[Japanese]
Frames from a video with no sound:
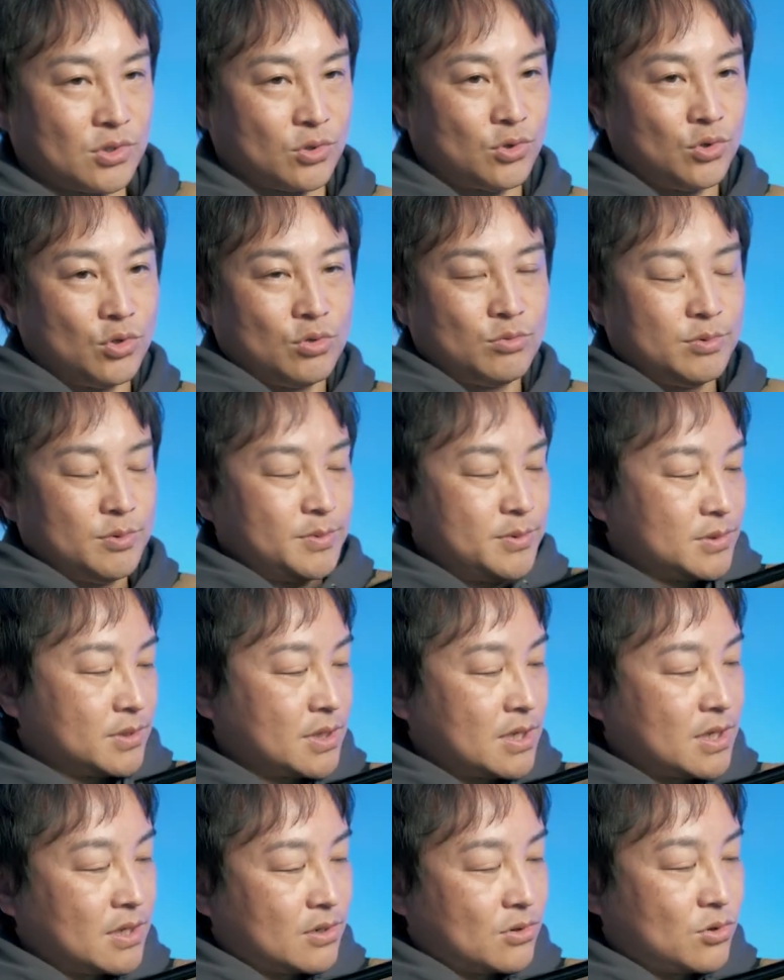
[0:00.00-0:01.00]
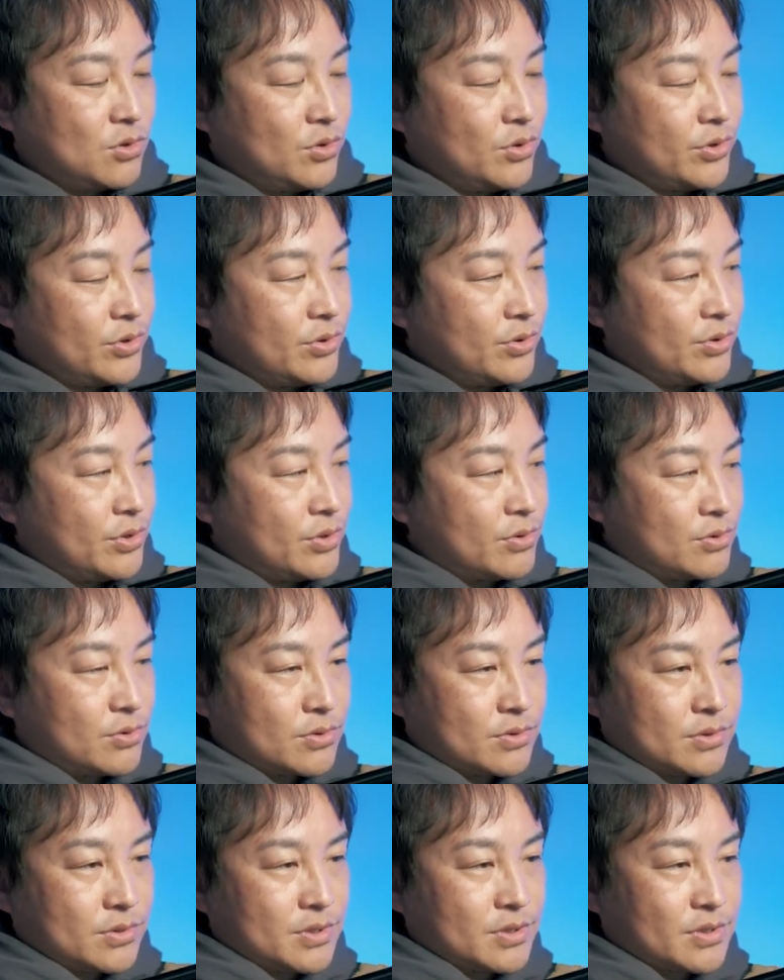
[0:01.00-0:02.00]
この部分がこのように動
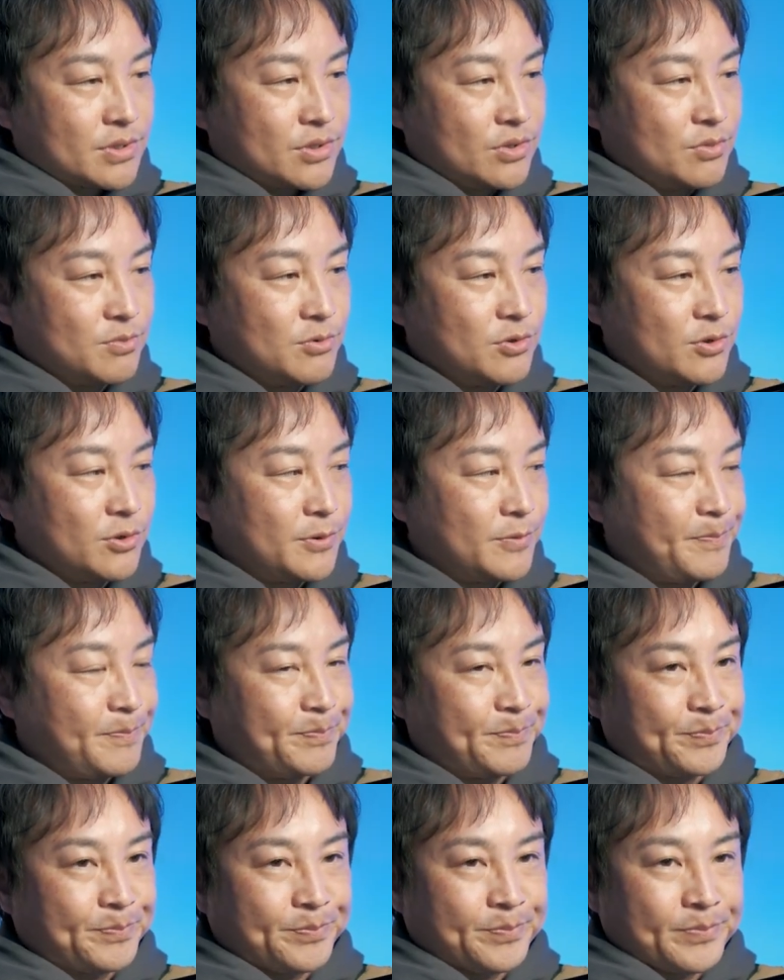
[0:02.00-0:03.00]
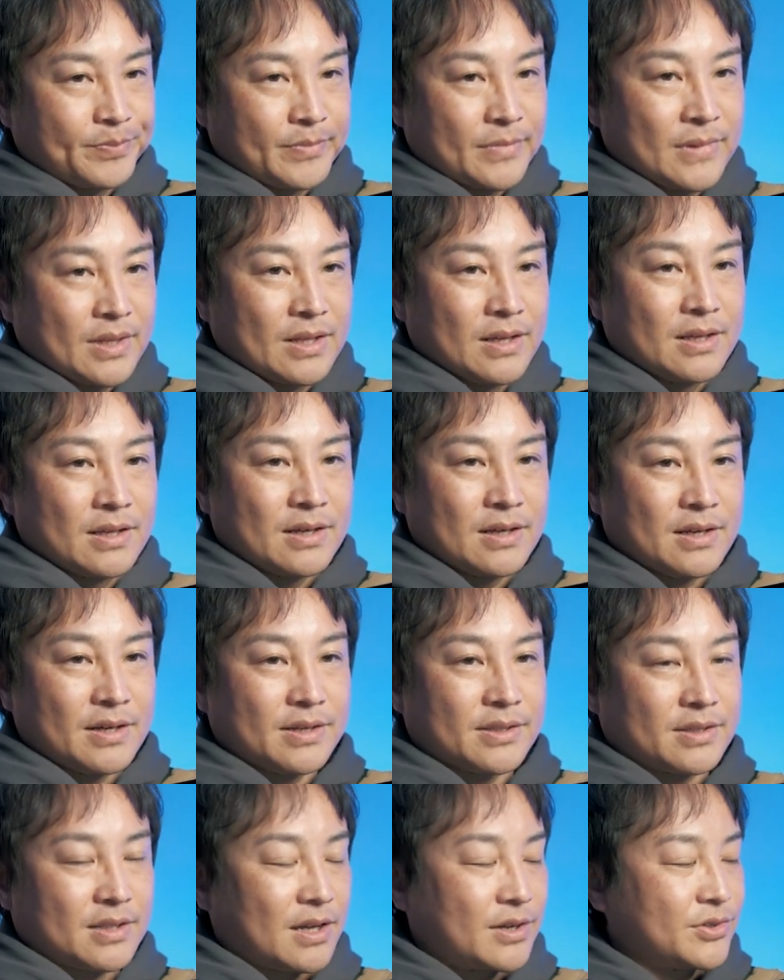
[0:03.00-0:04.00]
くんですけども、は
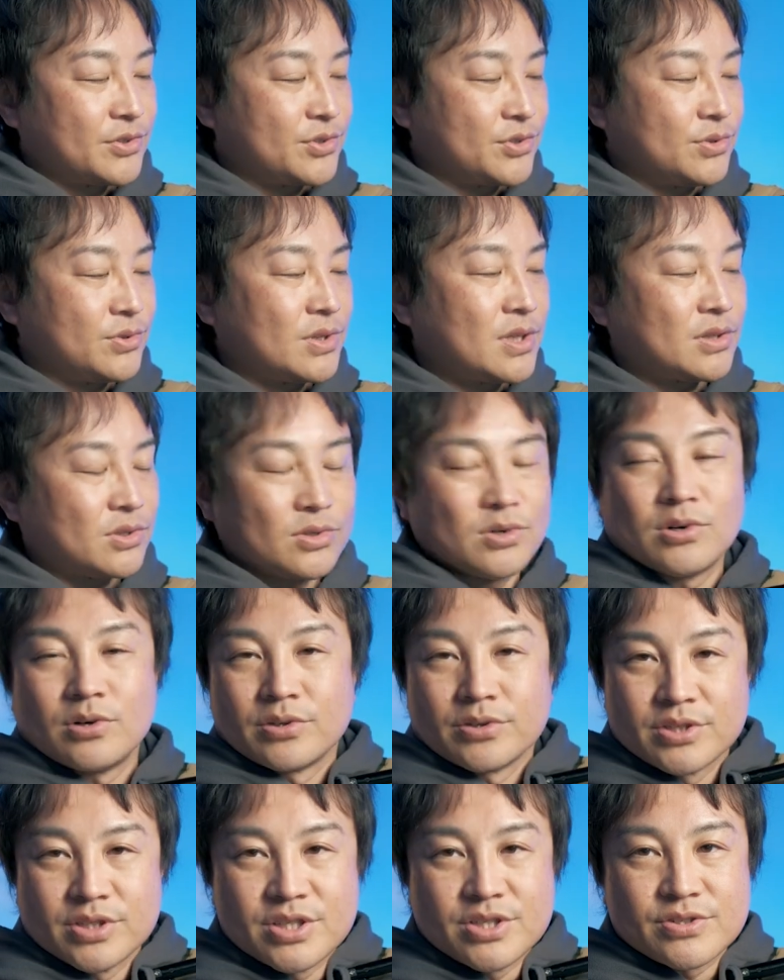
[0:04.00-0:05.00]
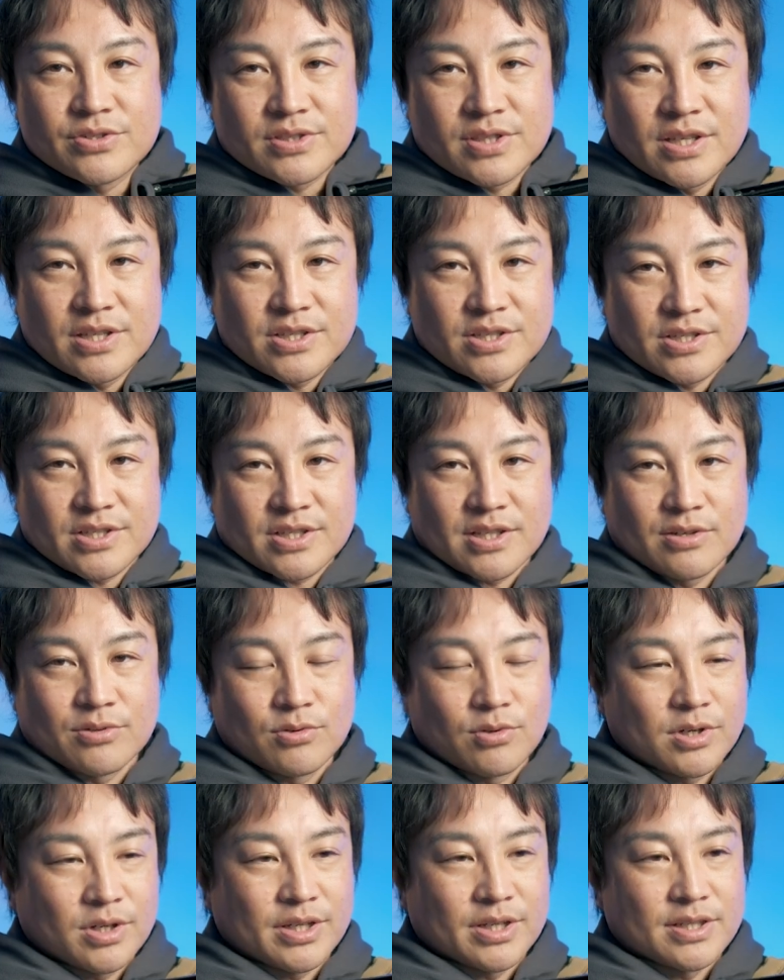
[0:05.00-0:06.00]
い卓上だと2 0センチしか
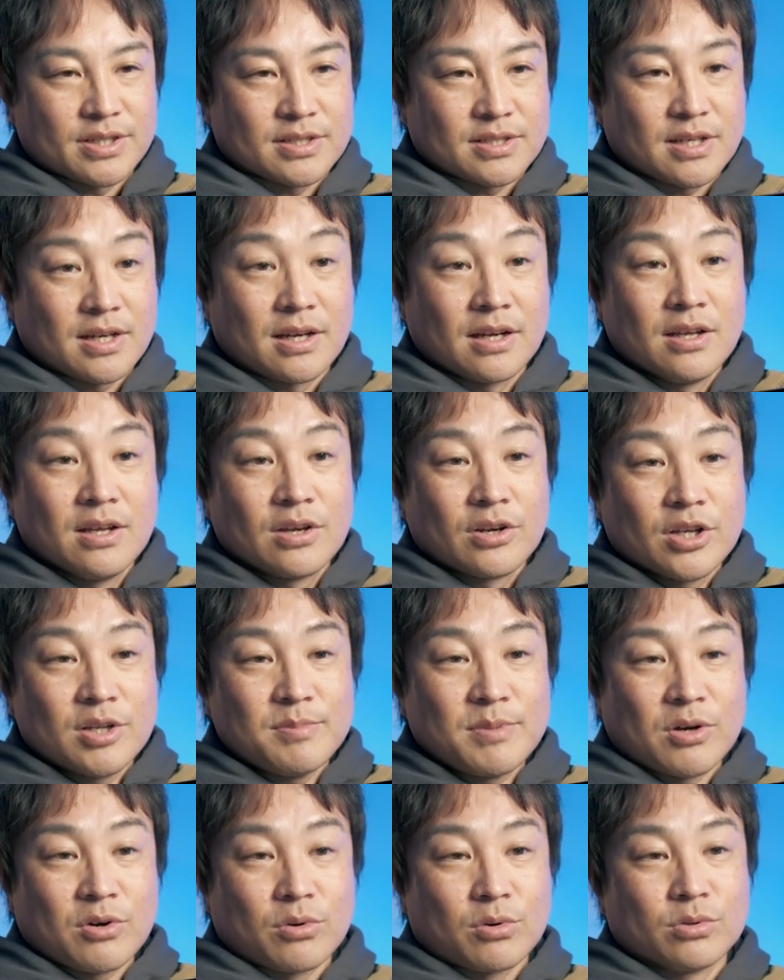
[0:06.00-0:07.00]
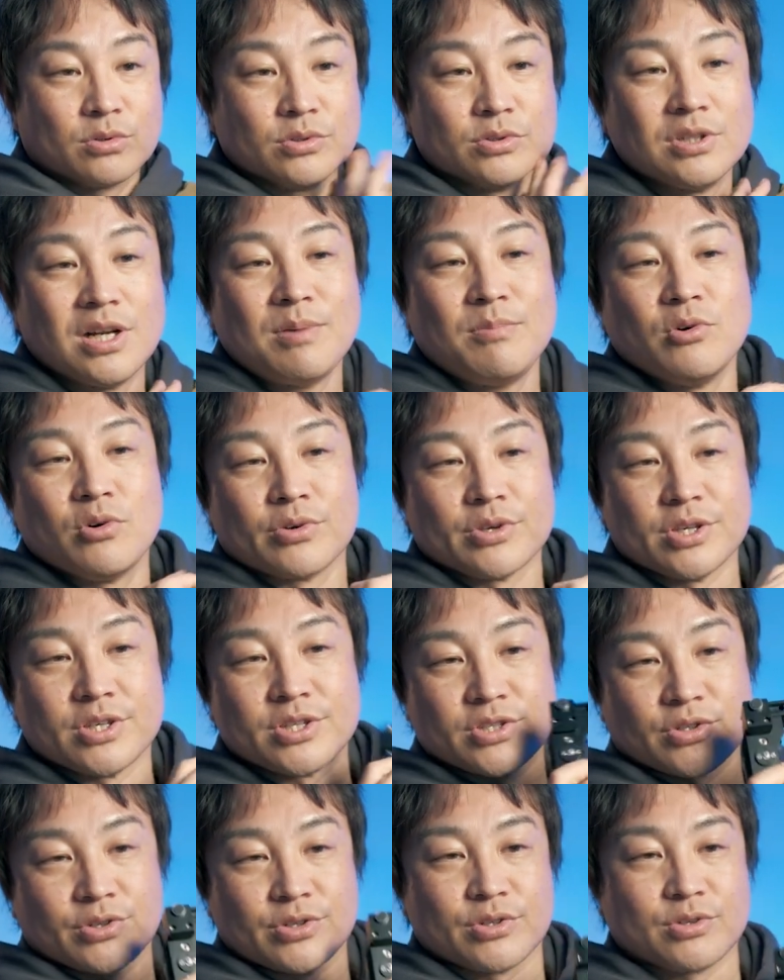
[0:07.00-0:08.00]
動かないんですが今この裏も一
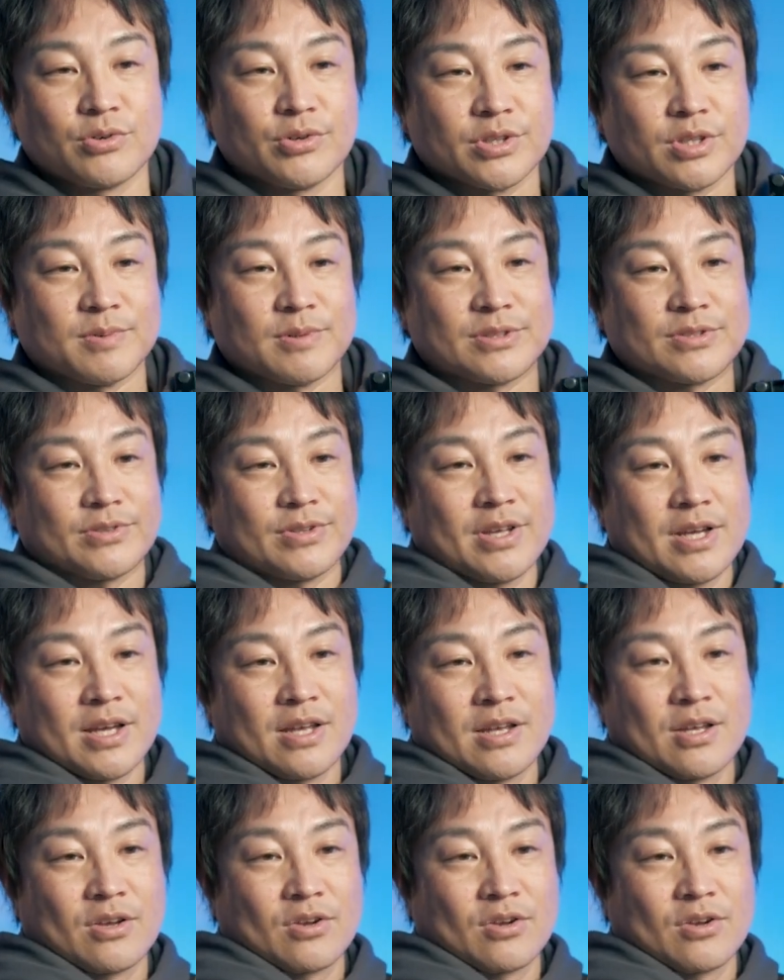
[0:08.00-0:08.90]
緒に動いてますよね